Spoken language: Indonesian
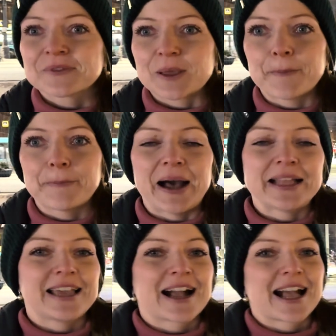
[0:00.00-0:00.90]

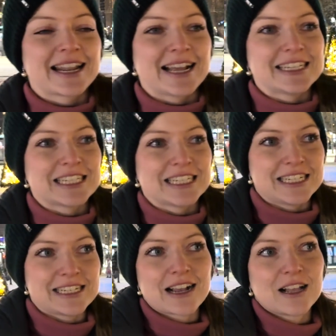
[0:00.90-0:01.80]
tempat yang ada di
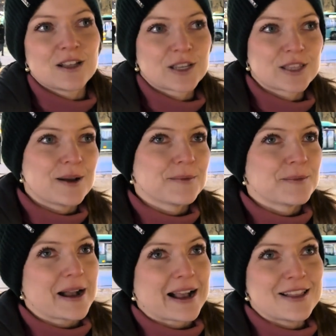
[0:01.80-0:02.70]
sini dan kalau kita
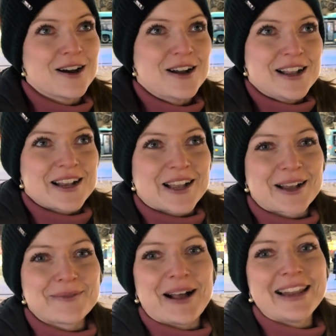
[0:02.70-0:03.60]
kalau
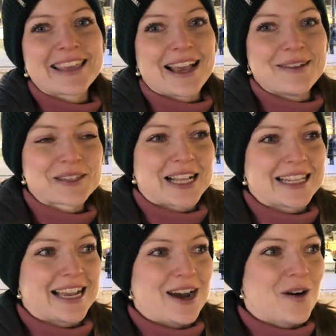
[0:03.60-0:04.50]
kembali ya
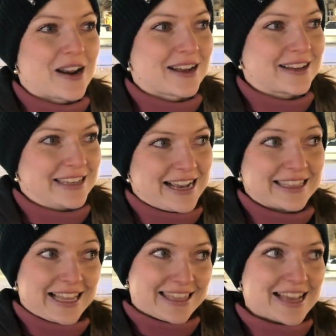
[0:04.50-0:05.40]
misalnya orang
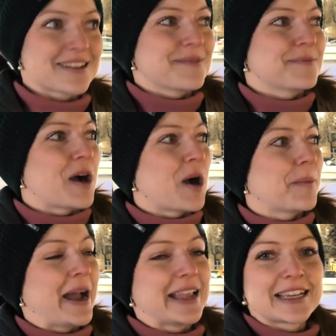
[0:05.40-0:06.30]
yang datang
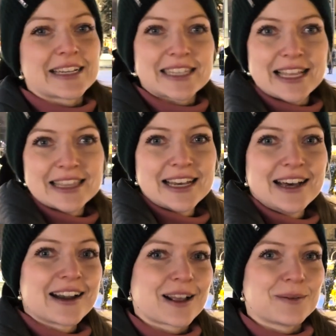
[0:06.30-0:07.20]
mau main ke
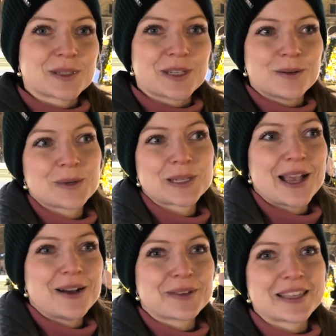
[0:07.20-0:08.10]
center, ke
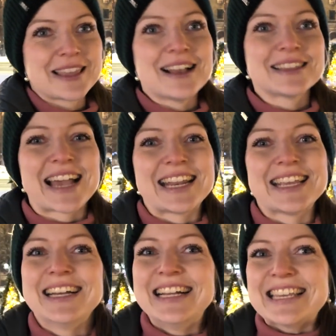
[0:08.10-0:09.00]
museum-museum, kita
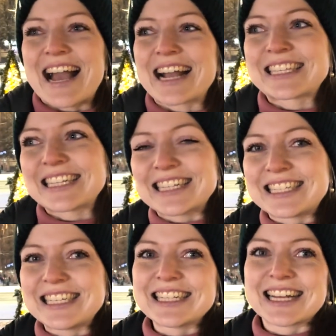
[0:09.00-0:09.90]
cari yang
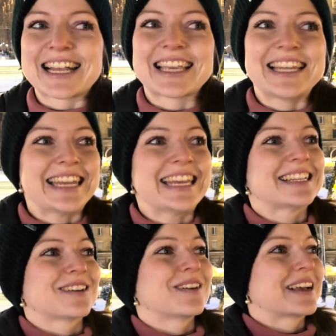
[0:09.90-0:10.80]
kecil-kecil kayak
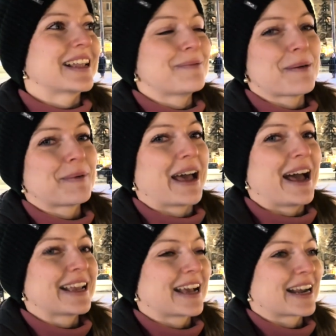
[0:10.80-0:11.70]
gini itu lebih
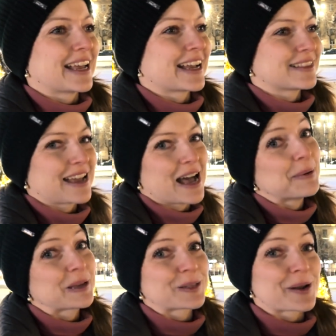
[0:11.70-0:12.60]
menarik karena kan nggak
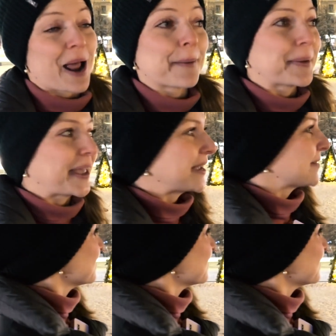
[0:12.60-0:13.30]
begitu ramai,